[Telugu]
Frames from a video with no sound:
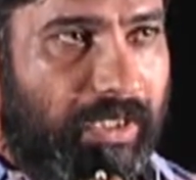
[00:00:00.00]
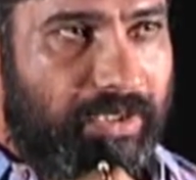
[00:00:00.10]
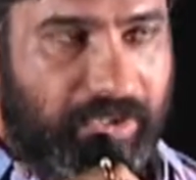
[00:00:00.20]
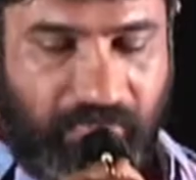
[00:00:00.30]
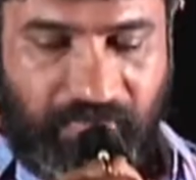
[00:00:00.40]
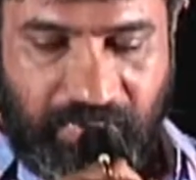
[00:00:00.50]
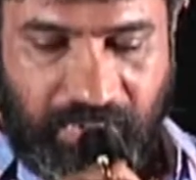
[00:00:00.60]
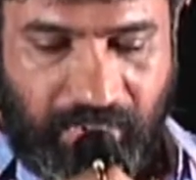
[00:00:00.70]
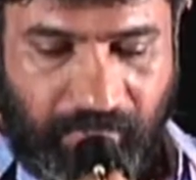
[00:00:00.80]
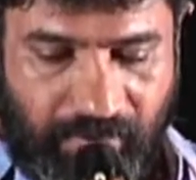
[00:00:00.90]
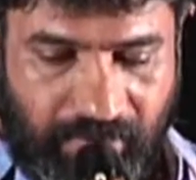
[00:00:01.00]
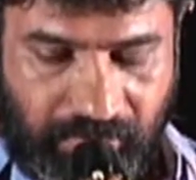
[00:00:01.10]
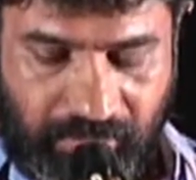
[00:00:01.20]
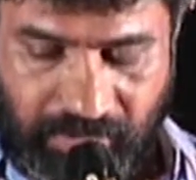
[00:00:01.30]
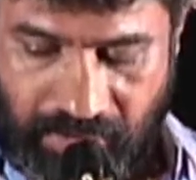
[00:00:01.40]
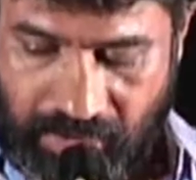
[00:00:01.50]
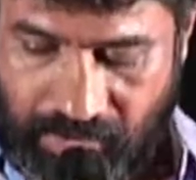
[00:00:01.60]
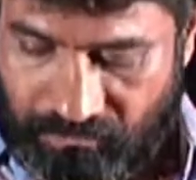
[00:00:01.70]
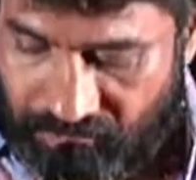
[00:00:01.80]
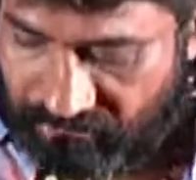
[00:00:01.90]
అలాంటి సిరిగన్నెల పదంతో
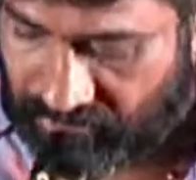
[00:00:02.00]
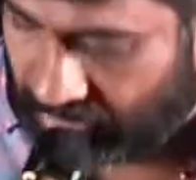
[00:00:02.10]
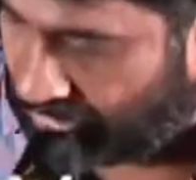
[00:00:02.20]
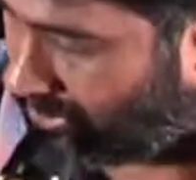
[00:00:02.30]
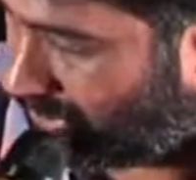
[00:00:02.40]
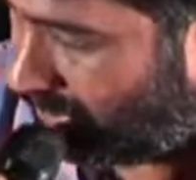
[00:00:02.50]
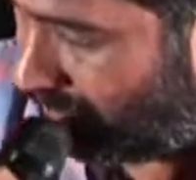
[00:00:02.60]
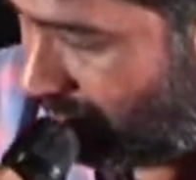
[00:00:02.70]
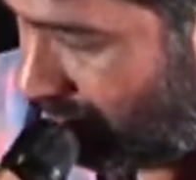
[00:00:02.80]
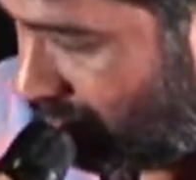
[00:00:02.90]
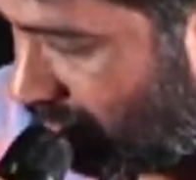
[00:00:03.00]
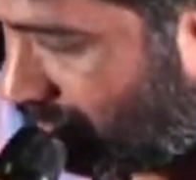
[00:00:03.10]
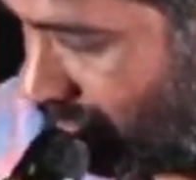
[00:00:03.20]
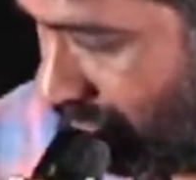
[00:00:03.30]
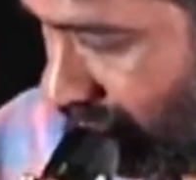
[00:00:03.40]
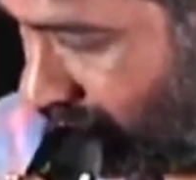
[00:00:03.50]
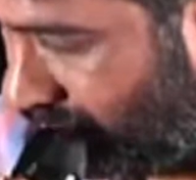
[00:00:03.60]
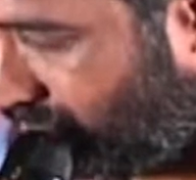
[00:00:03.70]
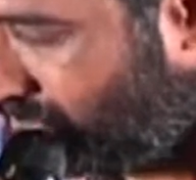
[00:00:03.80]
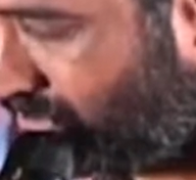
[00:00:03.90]
తన ప్రొడ్యూసర్గా తన కెరీర్ స్టార్ట్
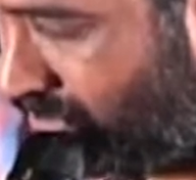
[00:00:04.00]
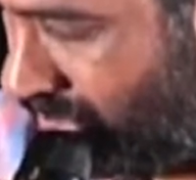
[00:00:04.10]
చేయడం నాకు